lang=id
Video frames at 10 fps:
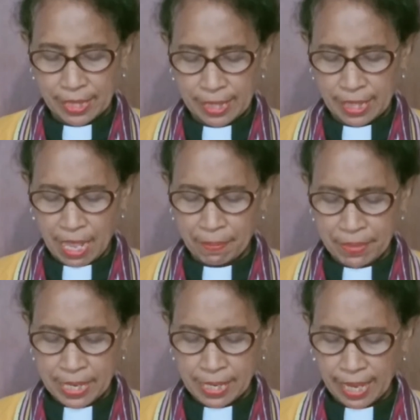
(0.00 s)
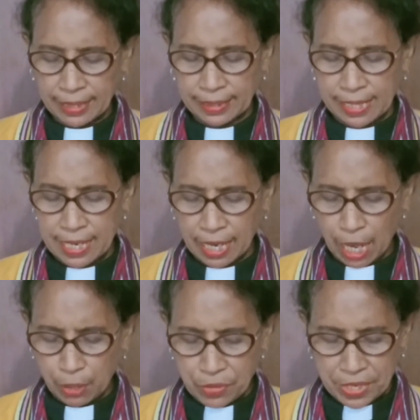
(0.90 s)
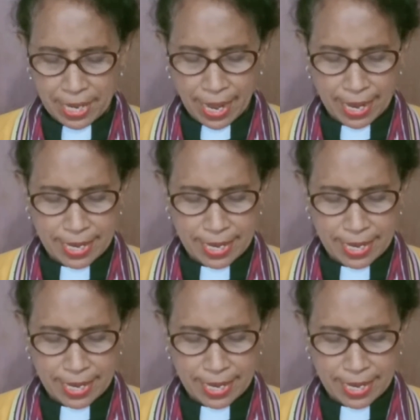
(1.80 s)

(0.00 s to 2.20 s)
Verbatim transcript: Tetapi kasih karunia